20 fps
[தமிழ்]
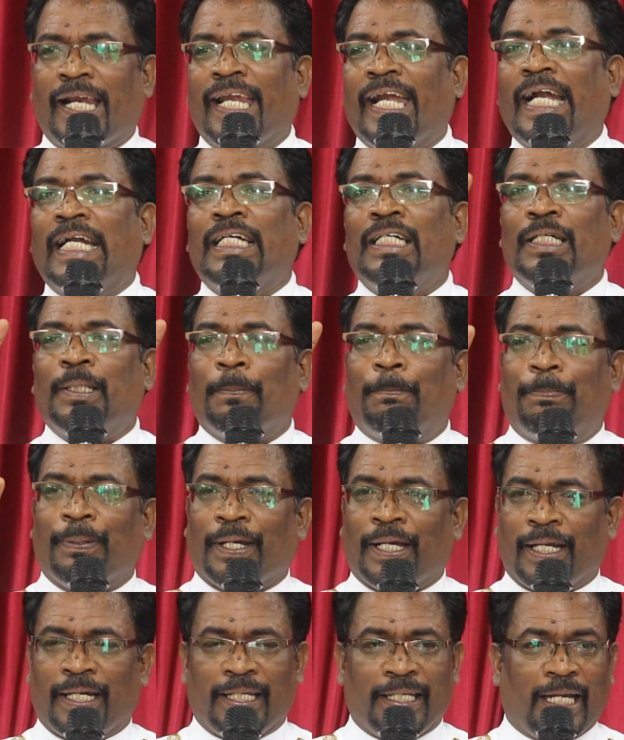ரெண்டு
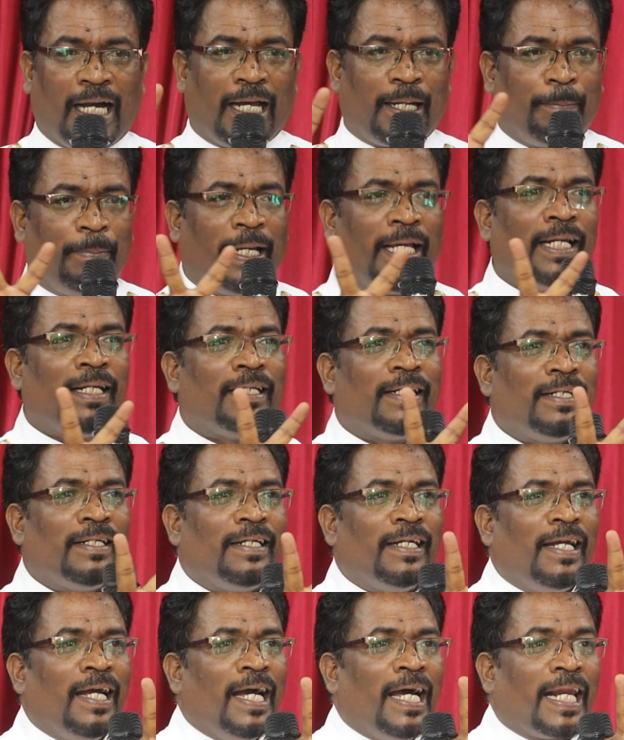பேர் யார் பேர்
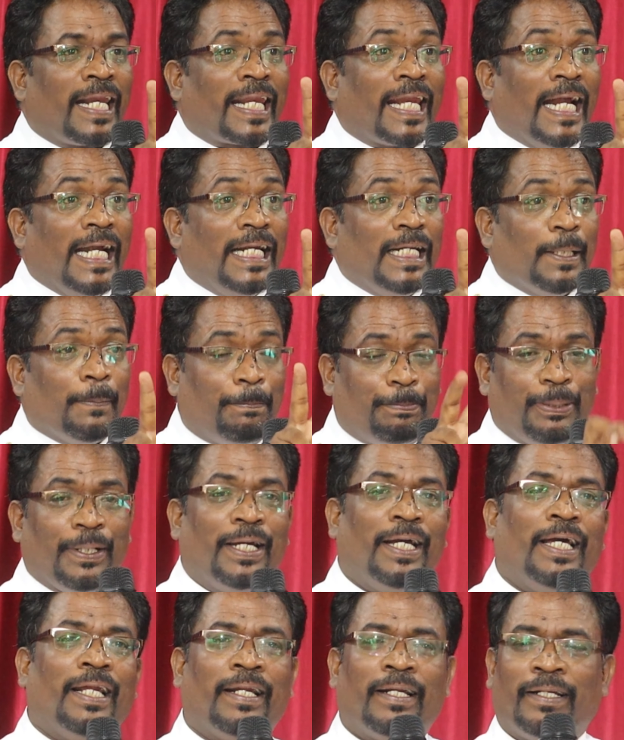ரெண்டு
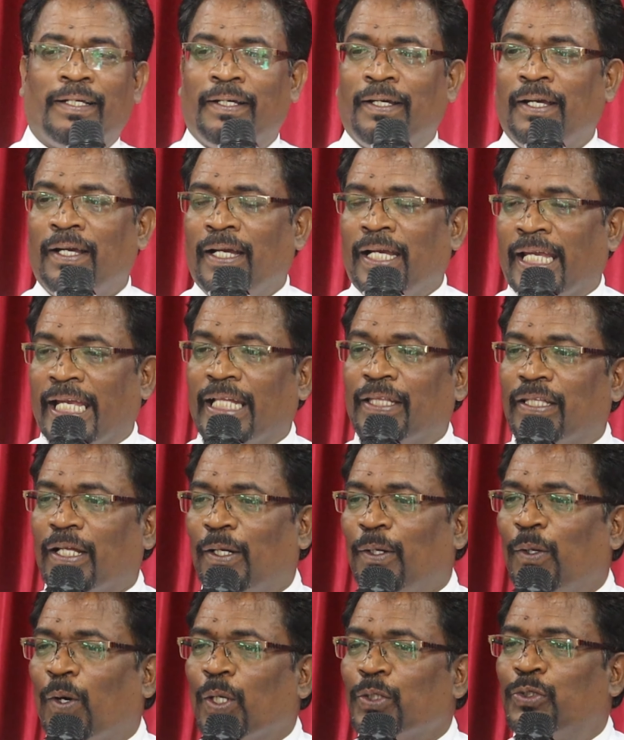பேர் இந்த
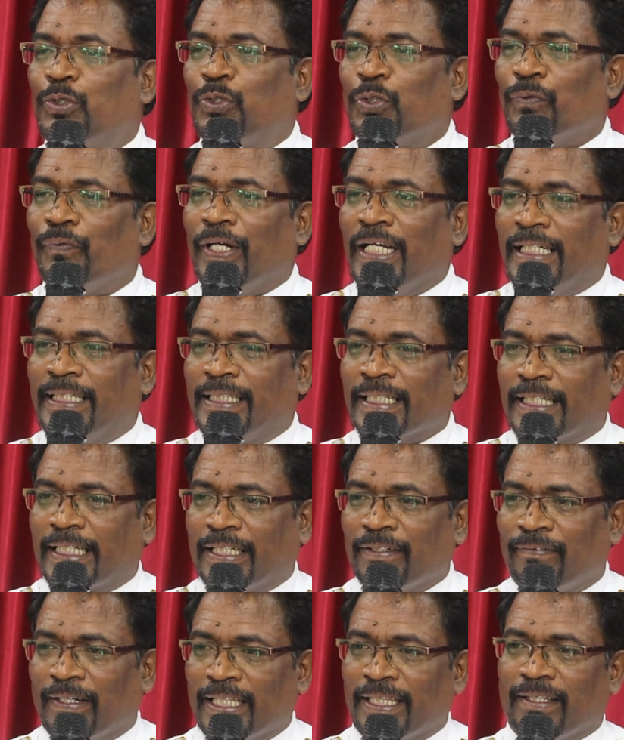லோத்து
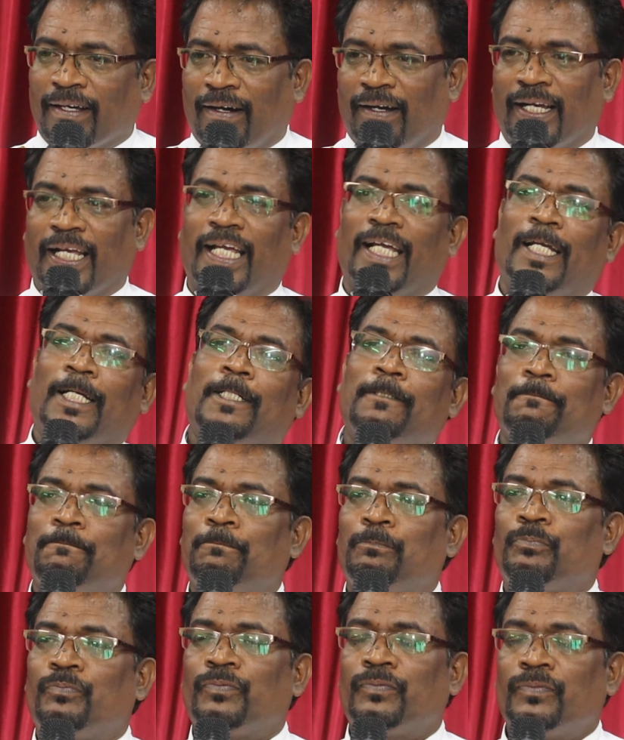வீட்டுக்கு வந்தாங்க
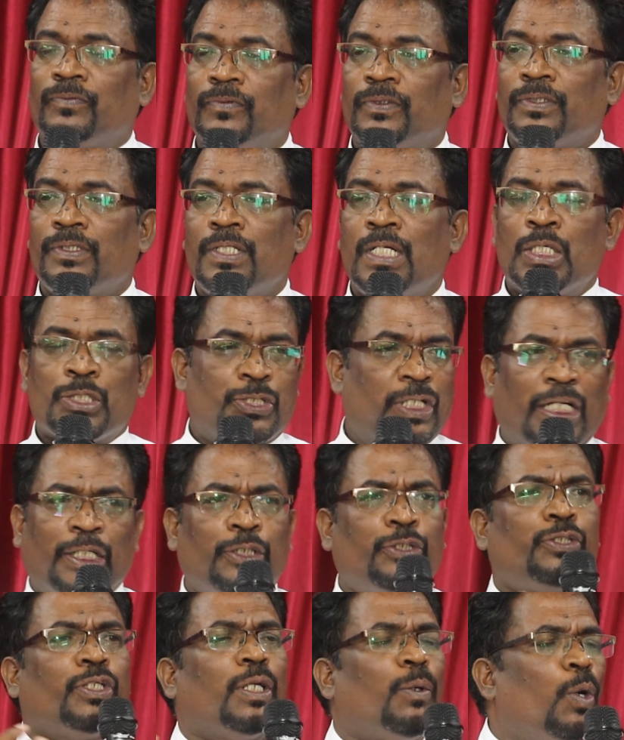
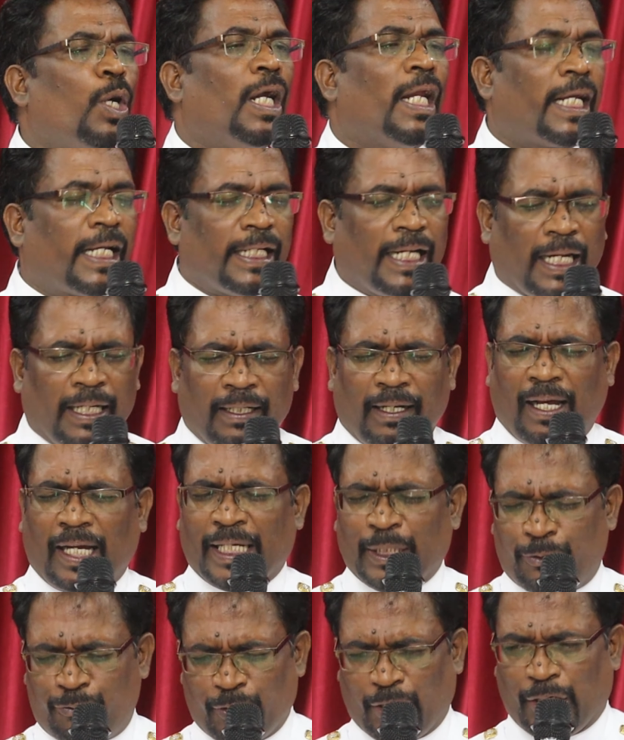சரித்திரம் உங்களுக்கு
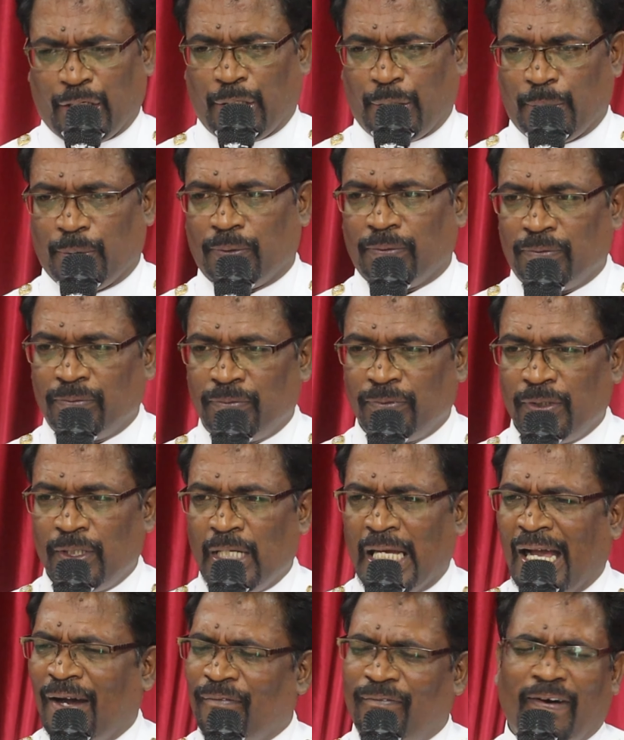நன்றாக தெரியும்
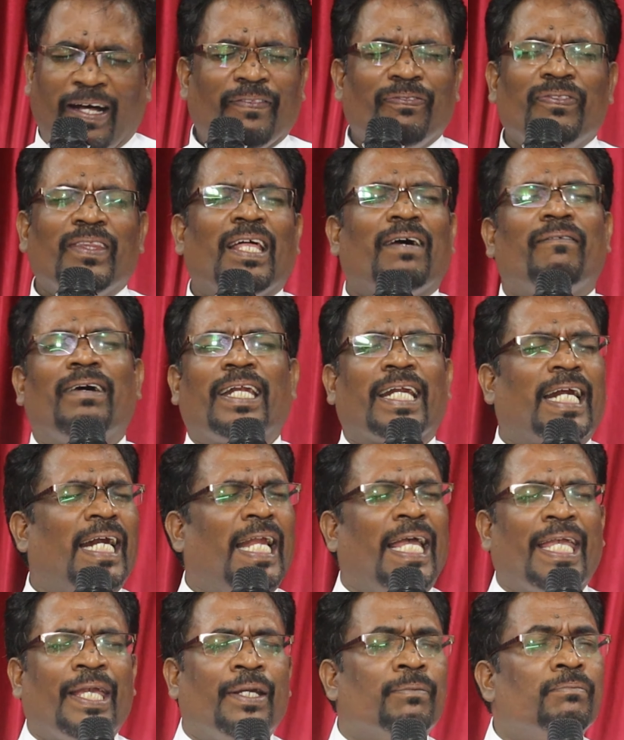
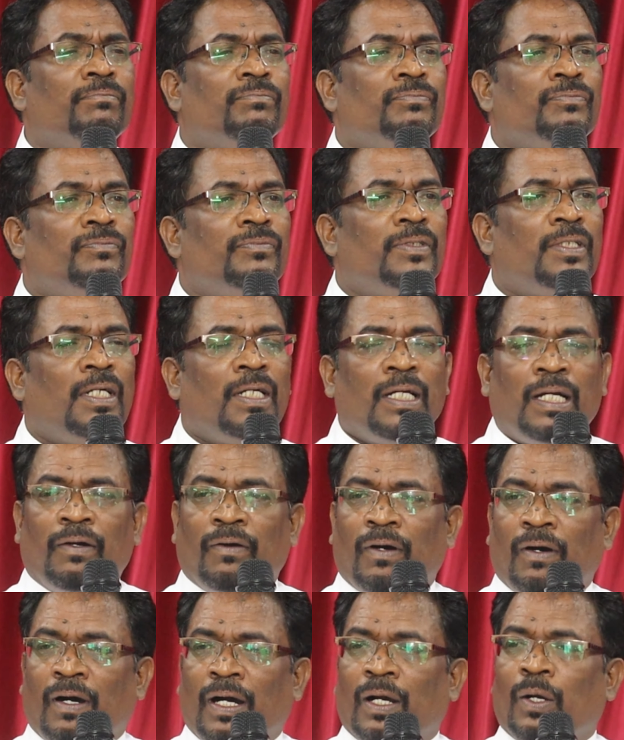வந்தவர்களையும்
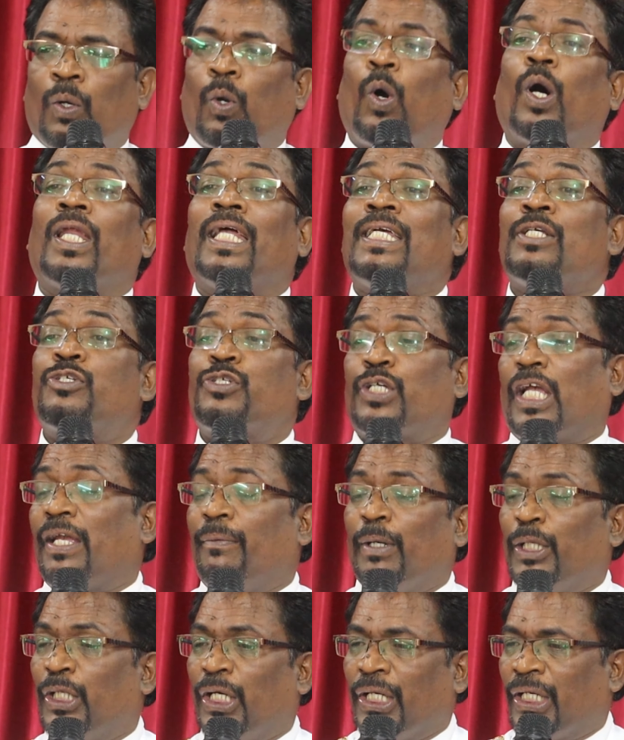கொலை
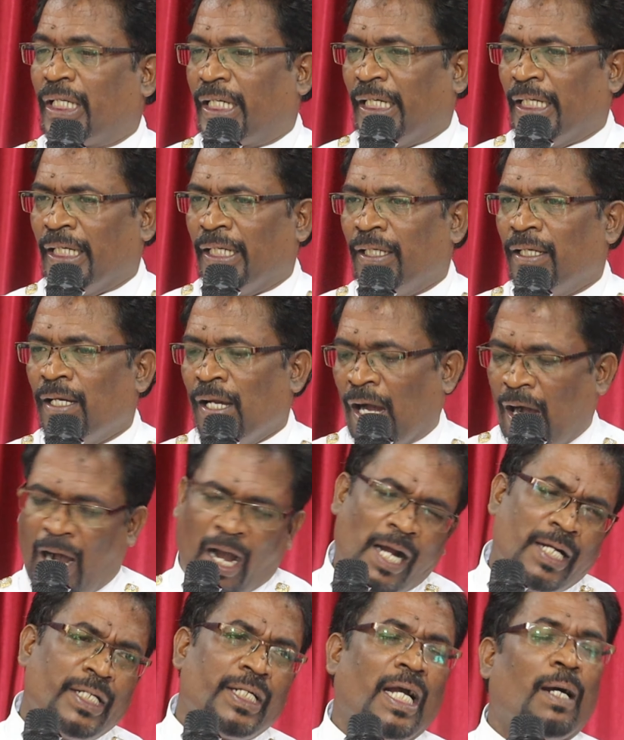செய்வதற்கு
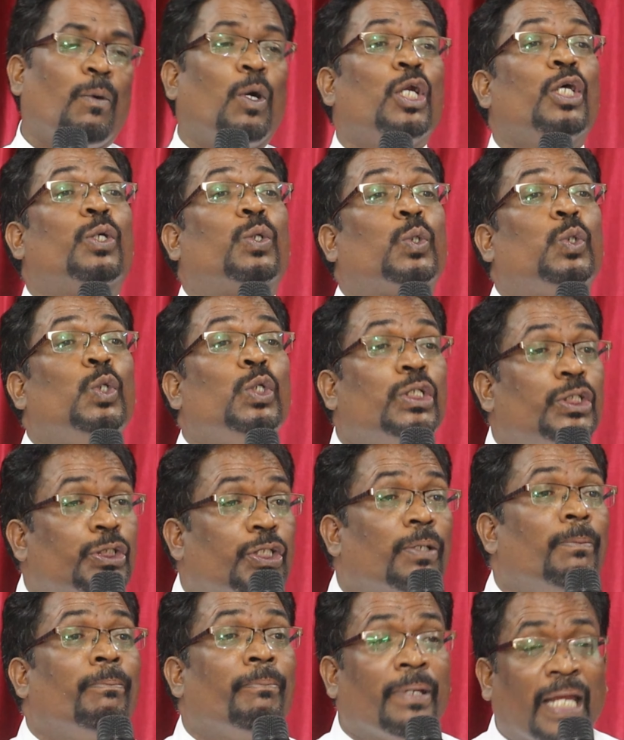அங்கே ஒரு
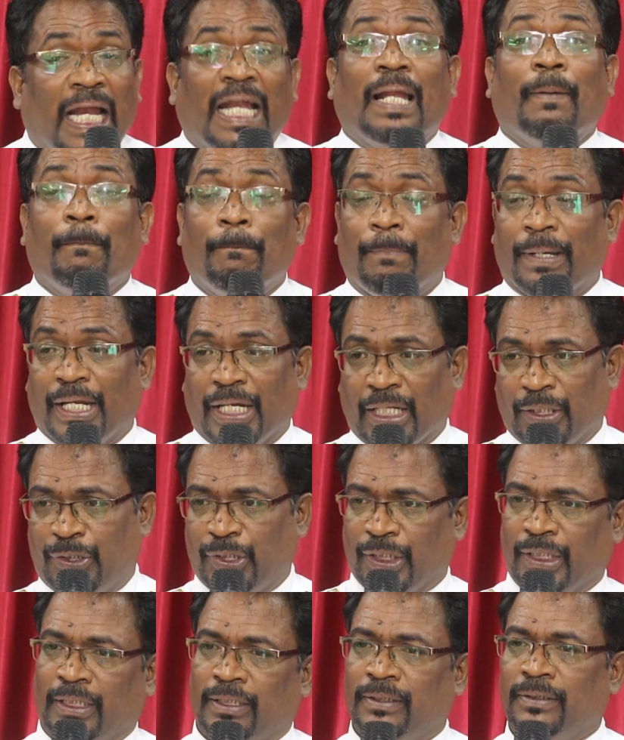கூட்டம்
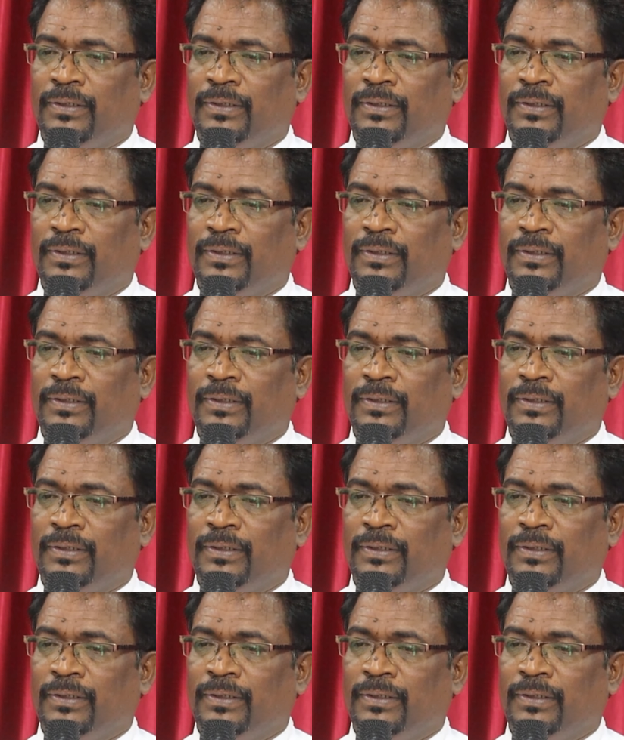எழும்பினது